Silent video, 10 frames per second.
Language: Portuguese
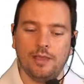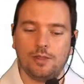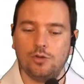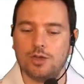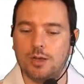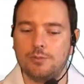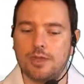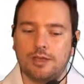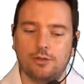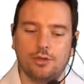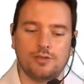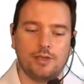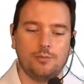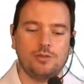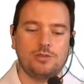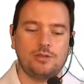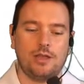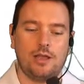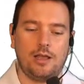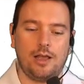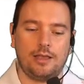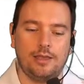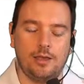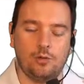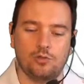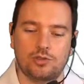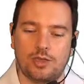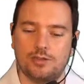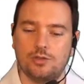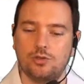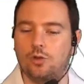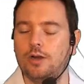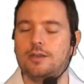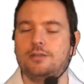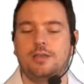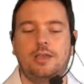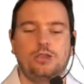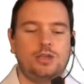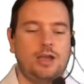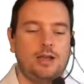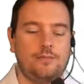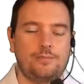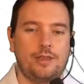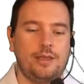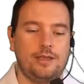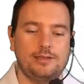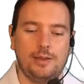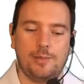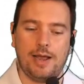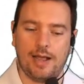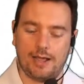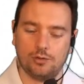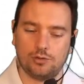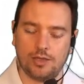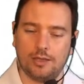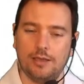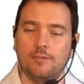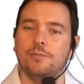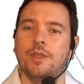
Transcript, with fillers: Então, digamos aqui, nós temos aqui alguns resistores já é, separados aqui.